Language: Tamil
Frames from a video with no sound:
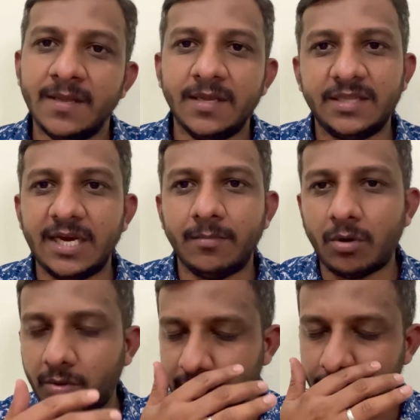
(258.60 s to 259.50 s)
தெரியுமா
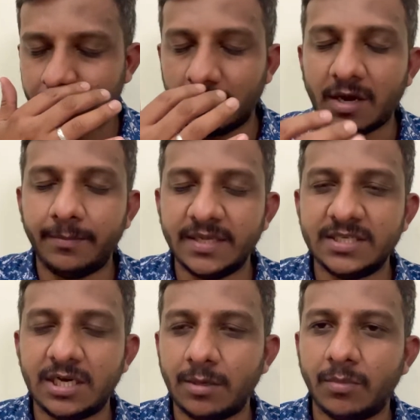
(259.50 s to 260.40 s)
உனக்குன்னு சொல்லி சொல்கிறான்
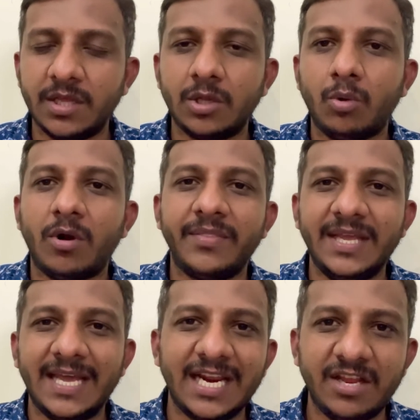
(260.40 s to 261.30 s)
பேசிகிட்டு இருக்கும்போதே அந்த குழந்தை
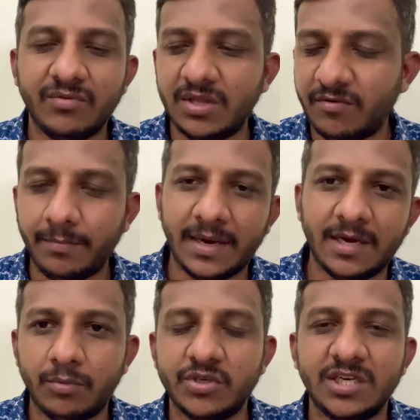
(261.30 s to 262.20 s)
இறங்கி வந்து இவன்
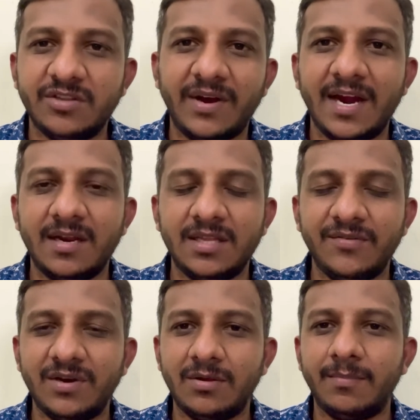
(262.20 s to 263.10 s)
பேண்ட்டை பிடிச்சி இழுத்து விளையாடுது
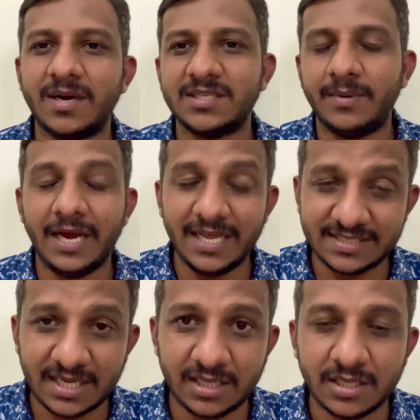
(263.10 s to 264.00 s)
இவனுக்கு மனசு போய்
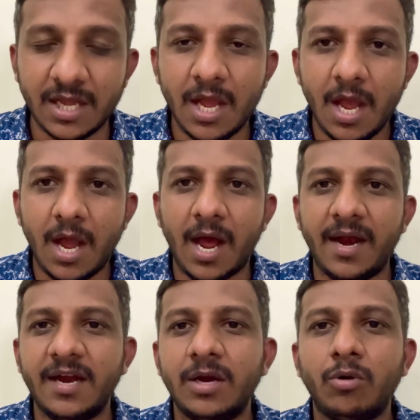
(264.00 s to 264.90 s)
லேஸ் ஆகுது
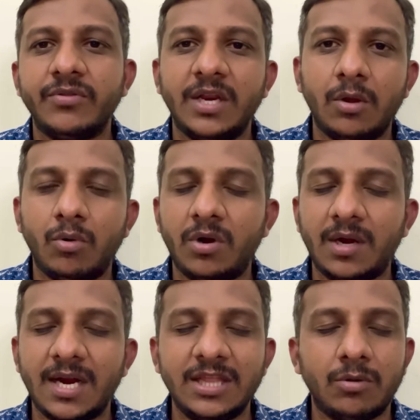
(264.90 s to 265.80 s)
ஆல்ரெடி ரெண்டு குழந்தைகளை
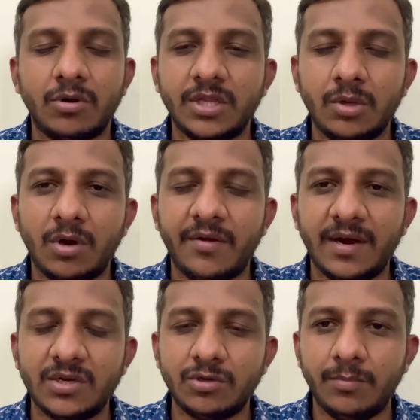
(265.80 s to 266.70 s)
கொண்டிருக்காங்க இந்த குழந்தைய கொல்ல
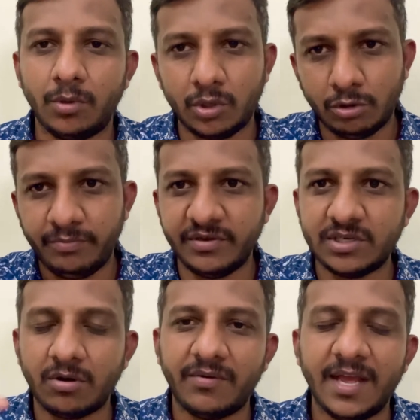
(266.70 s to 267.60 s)
வேணாம்னு சொல்லி போட்டு தொப்பி
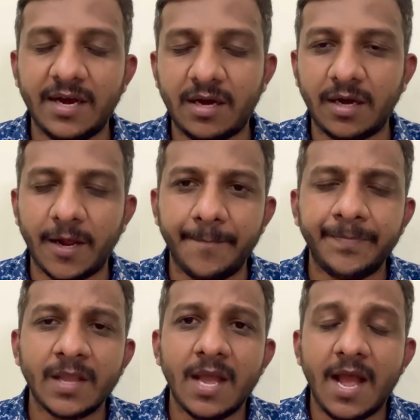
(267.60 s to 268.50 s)
வச்சு அவட விளையாண்டுருக்கான்
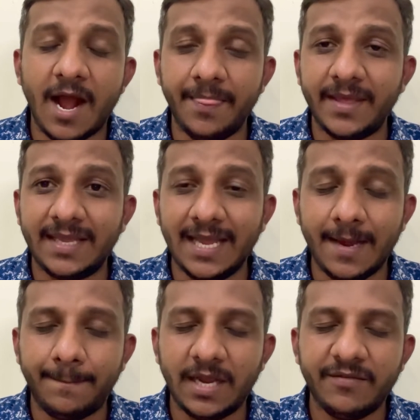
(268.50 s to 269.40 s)
அந்த
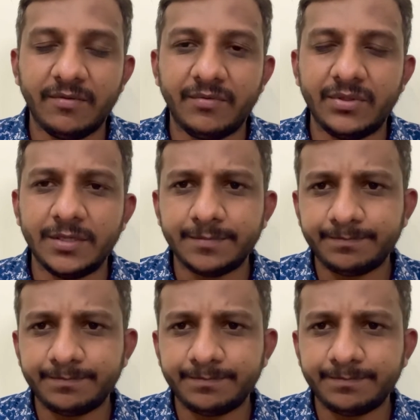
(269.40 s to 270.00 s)
கேப்பில் இவன் வந்து